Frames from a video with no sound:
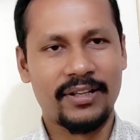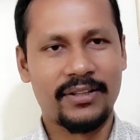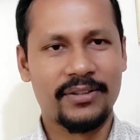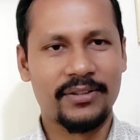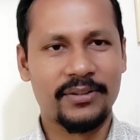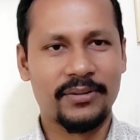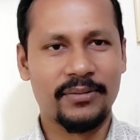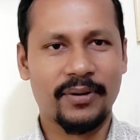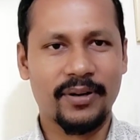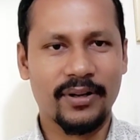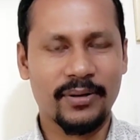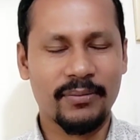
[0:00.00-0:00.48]

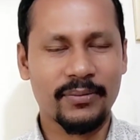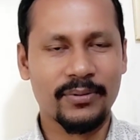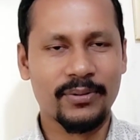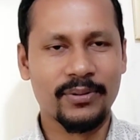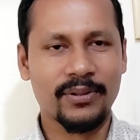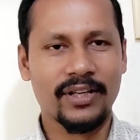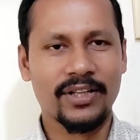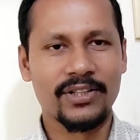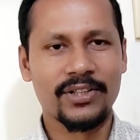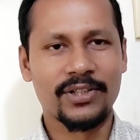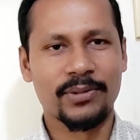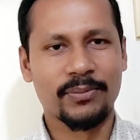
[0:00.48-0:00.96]
আলাইকুম
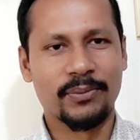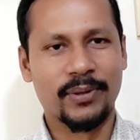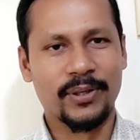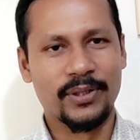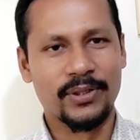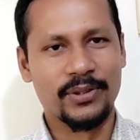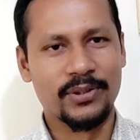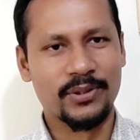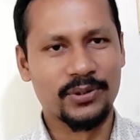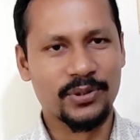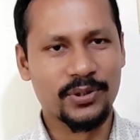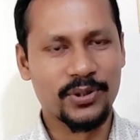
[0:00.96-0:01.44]
রহমতুল্লাহ
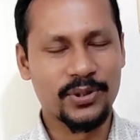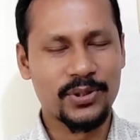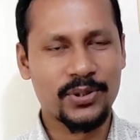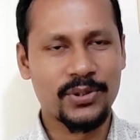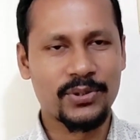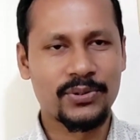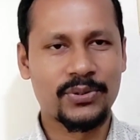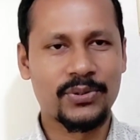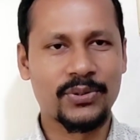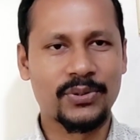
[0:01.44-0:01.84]
সম্মানিত দর্শক